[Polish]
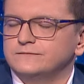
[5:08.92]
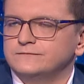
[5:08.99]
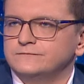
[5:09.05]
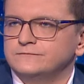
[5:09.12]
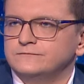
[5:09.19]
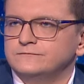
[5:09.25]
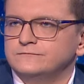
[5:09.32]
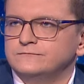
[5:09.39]

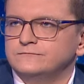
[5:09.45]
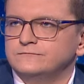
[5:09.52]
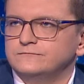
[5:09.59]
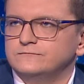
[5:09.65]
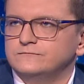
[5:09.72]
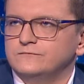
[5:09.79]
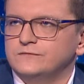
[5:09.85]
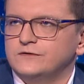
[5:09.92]
mm,
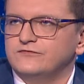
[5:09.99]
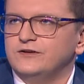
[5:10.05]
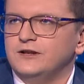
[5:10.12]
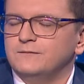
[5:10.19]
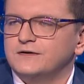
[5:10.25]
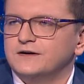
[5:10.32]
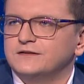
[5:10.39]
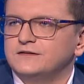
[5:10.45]
na
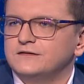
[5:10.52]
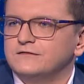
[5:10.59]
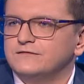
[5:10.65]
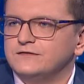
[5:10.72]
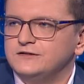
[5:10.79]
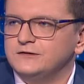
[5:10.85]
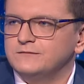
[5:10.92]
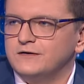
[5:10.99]
filmach, gdy
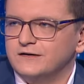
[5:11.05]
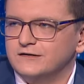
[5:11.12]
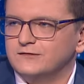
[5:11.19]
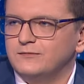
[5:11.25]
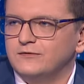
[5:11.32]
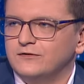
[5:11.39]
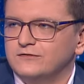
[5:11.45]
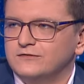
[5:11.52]
widzimy
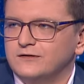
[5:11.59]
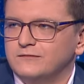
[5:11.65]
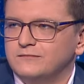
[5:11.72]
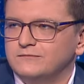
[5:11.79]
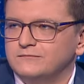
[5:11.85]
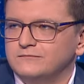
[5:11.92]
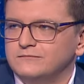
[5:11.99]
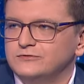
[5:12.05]
eksplozję
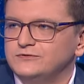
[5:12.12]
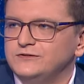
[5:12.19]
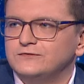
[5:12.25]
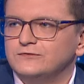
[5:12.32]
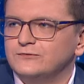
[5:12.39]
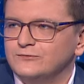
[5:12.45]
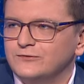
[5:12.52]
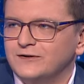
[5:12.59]

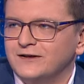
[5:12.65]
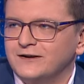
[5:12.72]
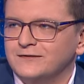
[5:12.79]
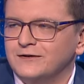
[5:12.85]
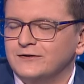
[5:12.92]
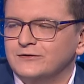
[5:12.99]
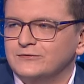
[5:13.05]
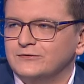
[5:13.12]
pocisku
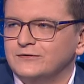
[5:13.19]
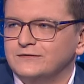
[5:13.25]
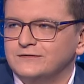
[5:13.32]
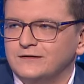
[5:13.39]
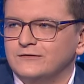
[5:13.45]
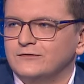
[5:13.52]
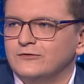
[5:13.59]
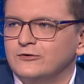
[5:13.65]
nuklearnego, to jest
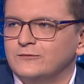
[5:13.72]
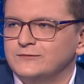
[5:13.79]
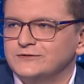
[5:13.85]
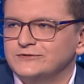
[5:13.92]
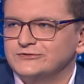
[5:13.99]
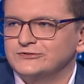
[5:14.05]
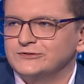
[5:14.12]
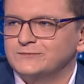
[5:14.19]
ten
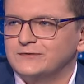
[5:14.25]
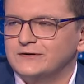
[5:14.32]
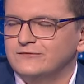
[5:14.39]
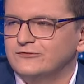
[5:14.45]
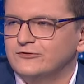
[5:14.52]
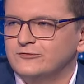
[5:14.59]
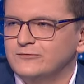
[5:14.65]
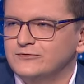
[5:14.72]
ogromny grzyb, ale
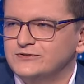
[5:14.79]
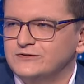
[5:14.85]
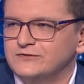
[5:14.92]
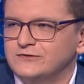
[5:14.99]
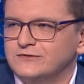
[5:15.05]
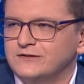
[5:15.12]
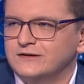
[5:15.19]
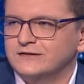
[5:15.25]
w kosmosie
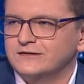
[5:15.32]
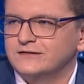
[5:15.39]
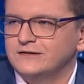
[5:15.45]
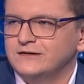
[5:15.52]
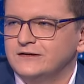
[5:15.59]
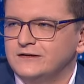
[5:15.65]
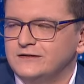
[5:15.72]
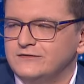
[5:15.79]
to tak
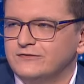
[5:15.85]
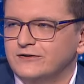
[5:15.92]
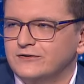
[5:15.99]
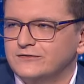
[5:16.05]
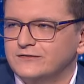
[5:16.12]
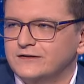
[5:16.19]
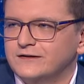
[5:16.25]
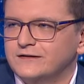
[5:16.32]
nie
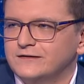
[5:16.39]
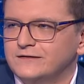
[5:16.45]
wygląda.